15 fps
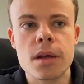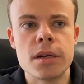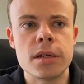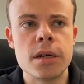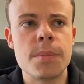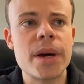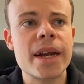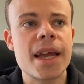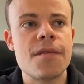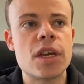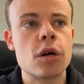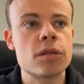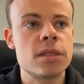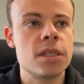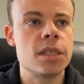Eh, perché vi
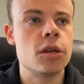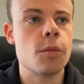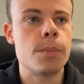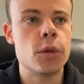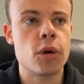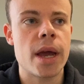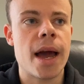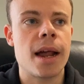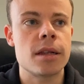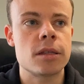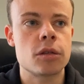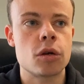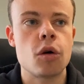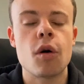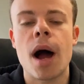consiglio più che
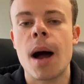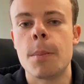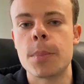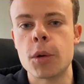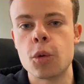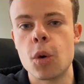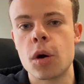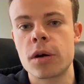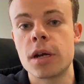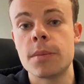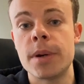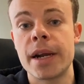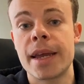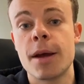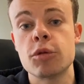altro Upwork?
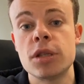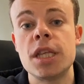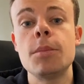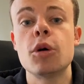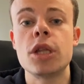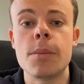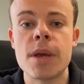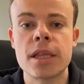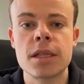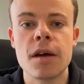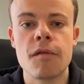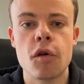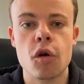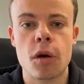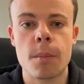Perché è un tipo di
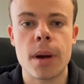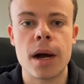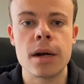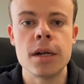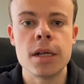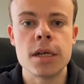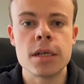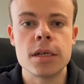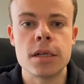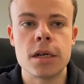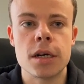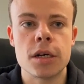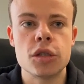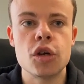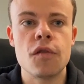piattaforma
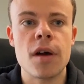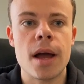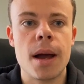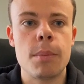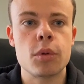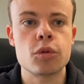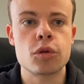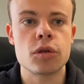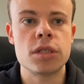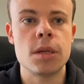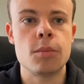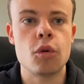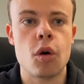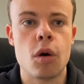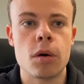eh, dove appunto si
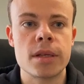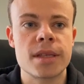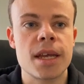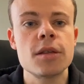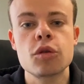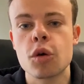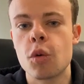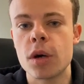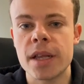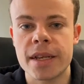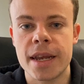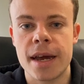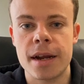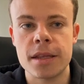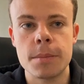può intanto
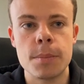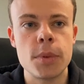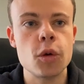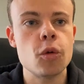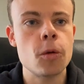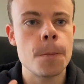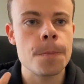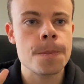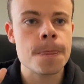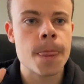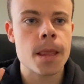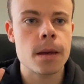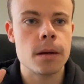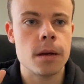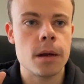guadagnare di più,
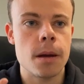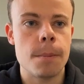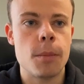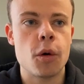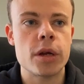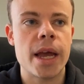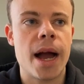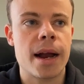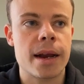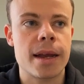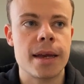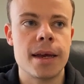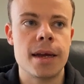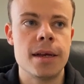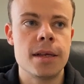eh, poi
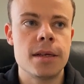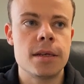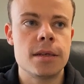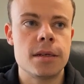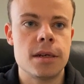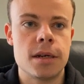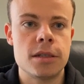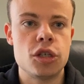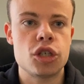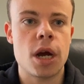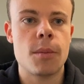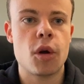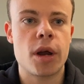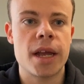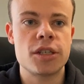anche eh,
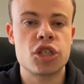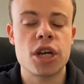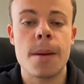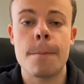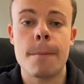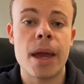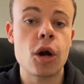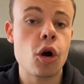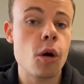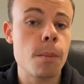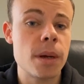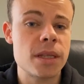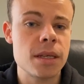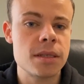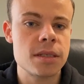diciamo che c'è meno
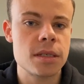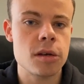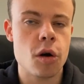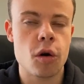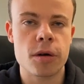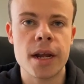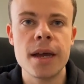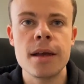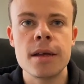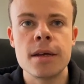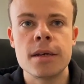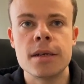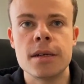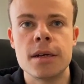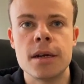
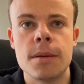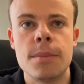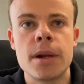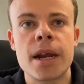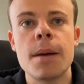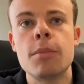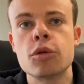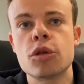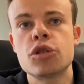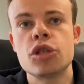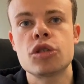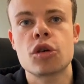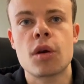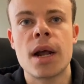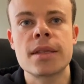competizione eh, perché appunto ci
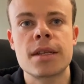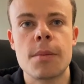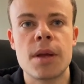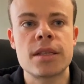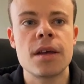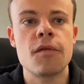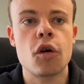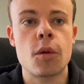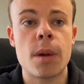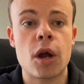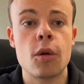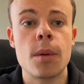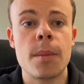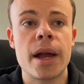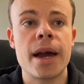sono altre piattaforme
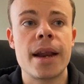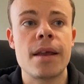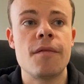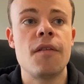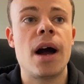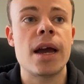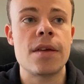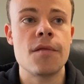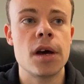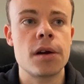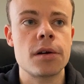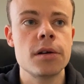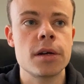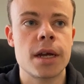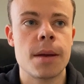come magari
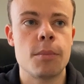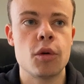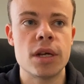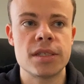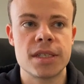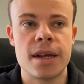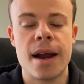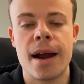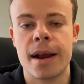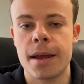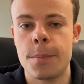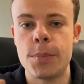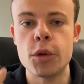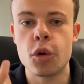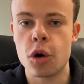Fiverr che può essere anche
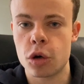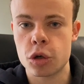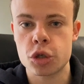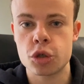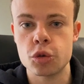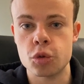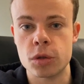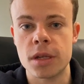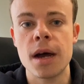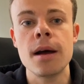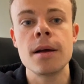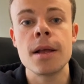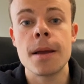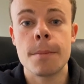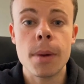più
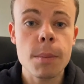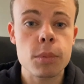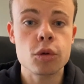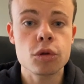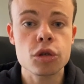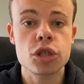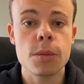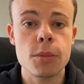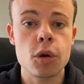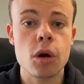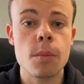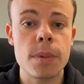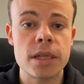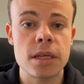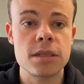conosciuta, ma appunto c'è più
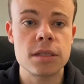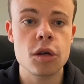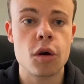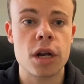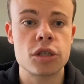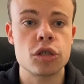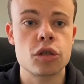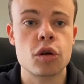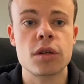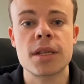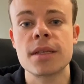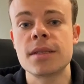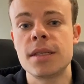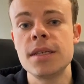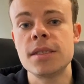competizione, ci sono
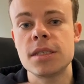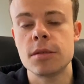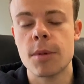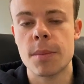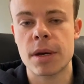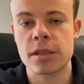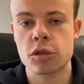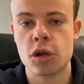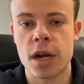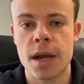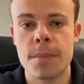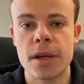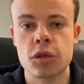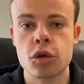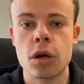tantissime persone che
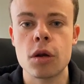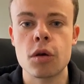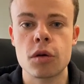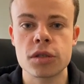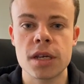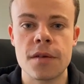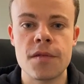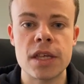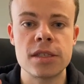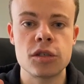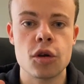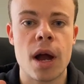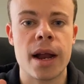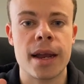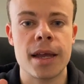mettono il loro
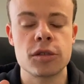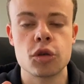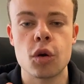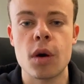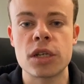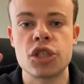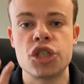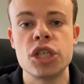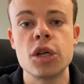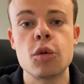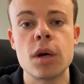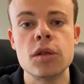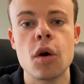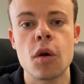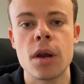servizio anche solo a
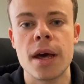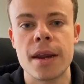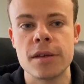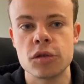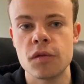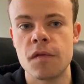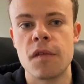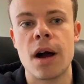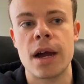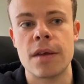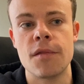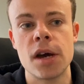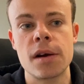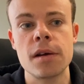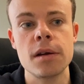5 dollari su
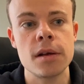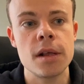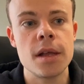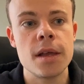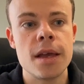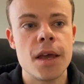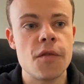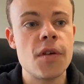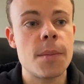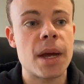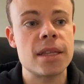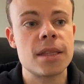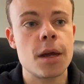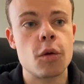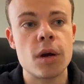Fiverr e
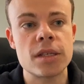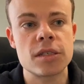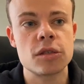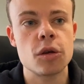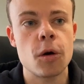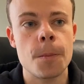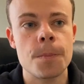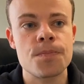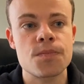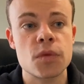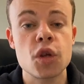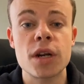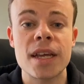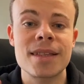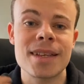ovviamente questo
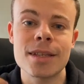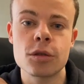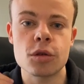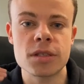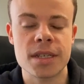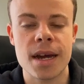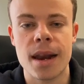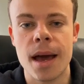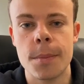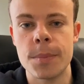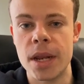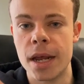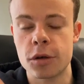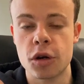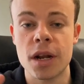non è tanto
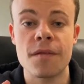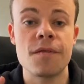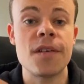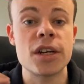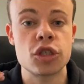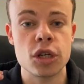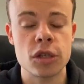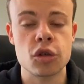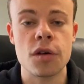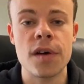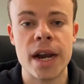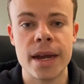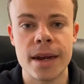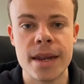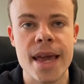scalabile, non è facile
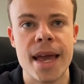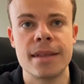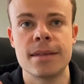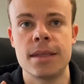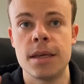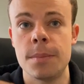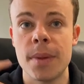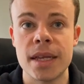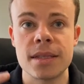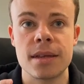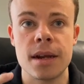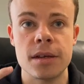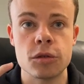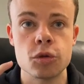trovare clienti, mentre